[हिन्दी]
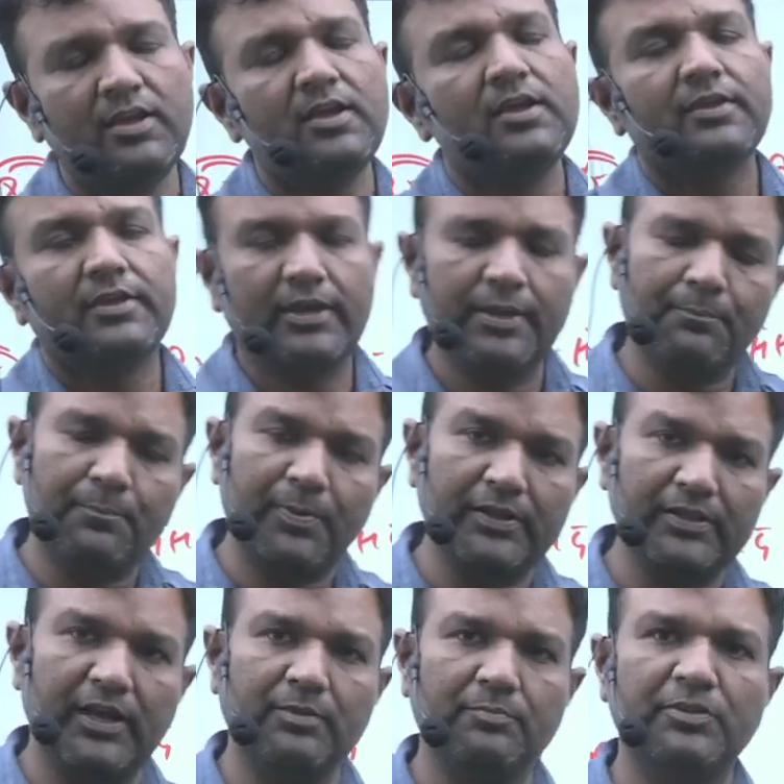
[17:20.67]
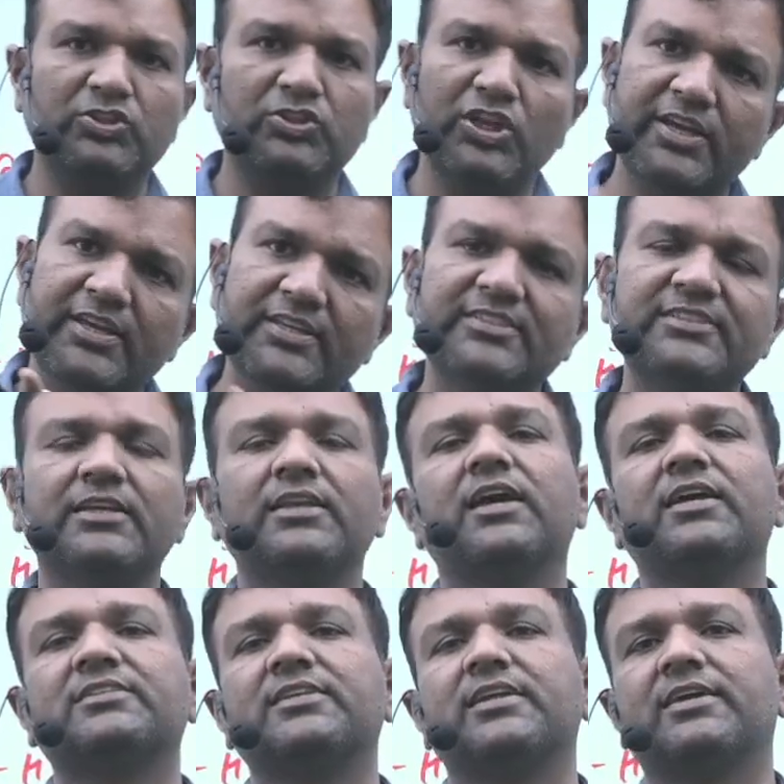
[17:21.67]
यानी प्रधानमंत्री की सलाह
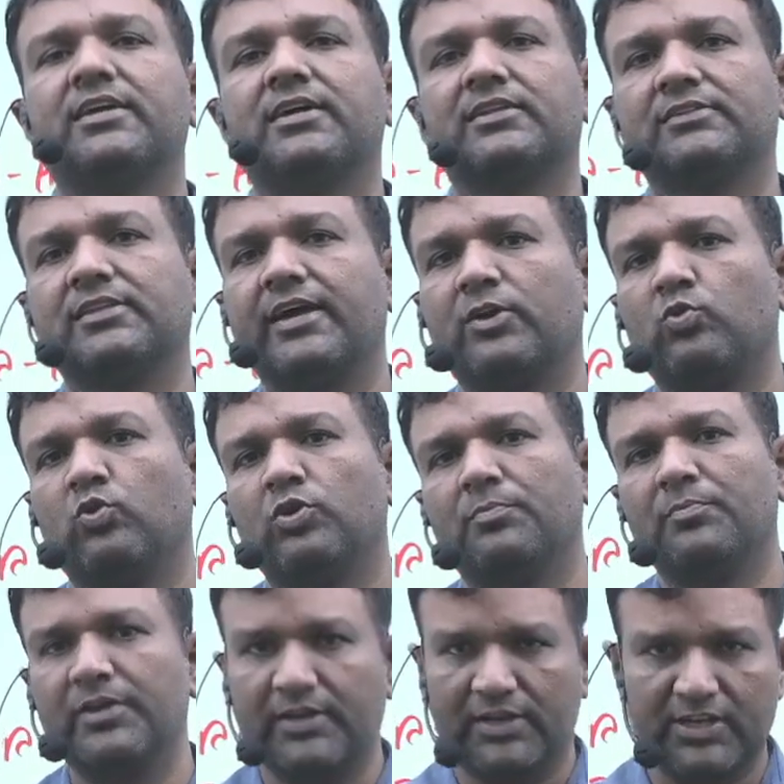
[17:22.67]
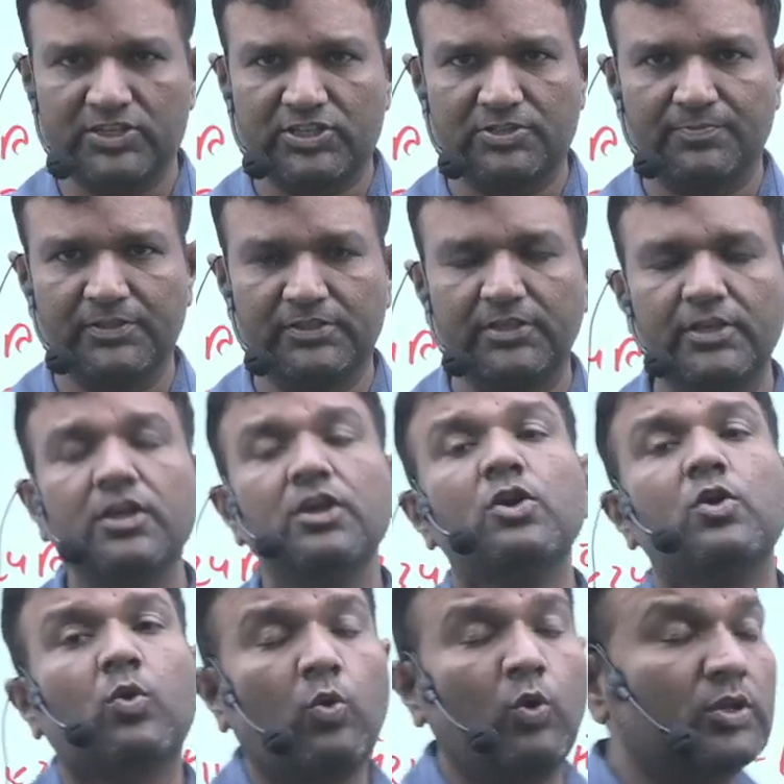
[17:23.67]
से ही करता है कौन भी राष्ट्रपति
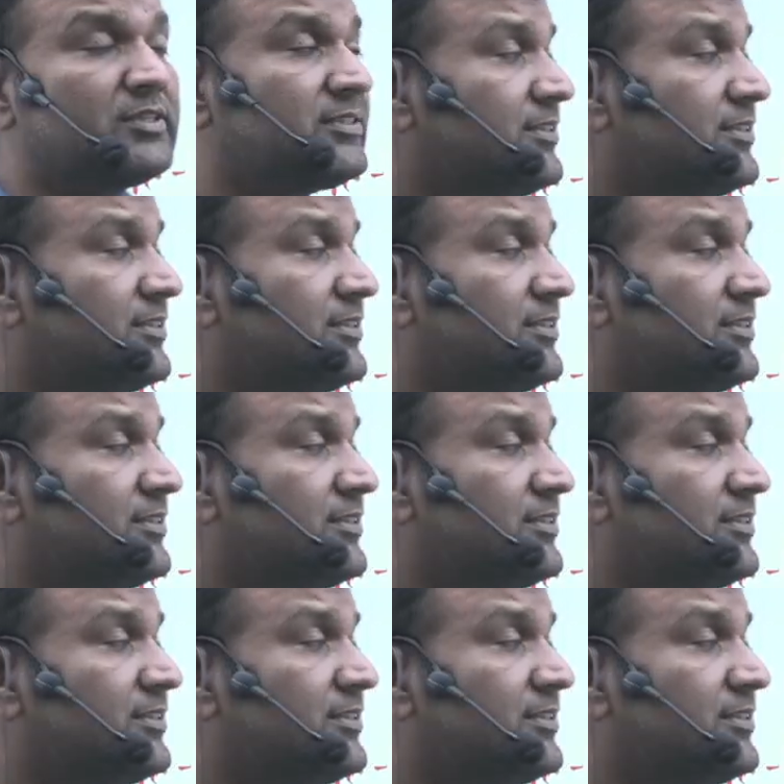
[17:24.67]
कौन से